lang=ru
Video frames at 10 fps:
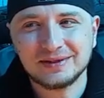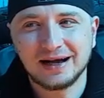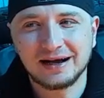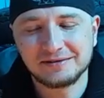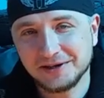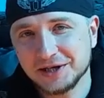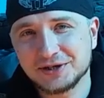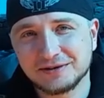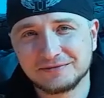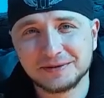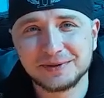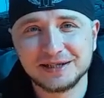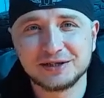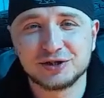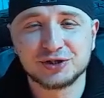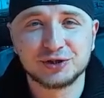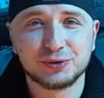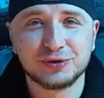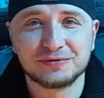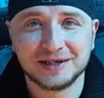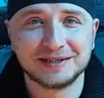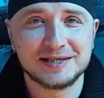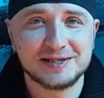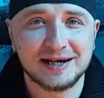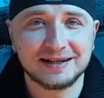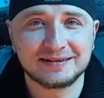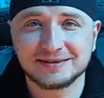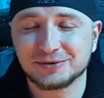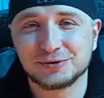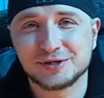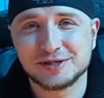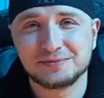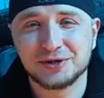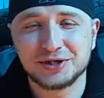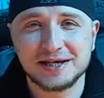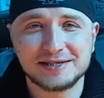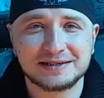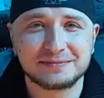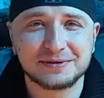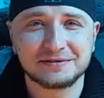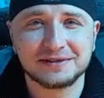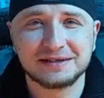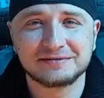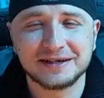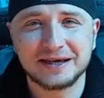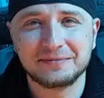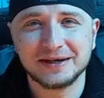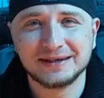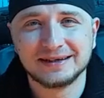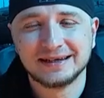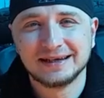А вечером выбрались с женой в кинотеатр, тоже замечательно провели время –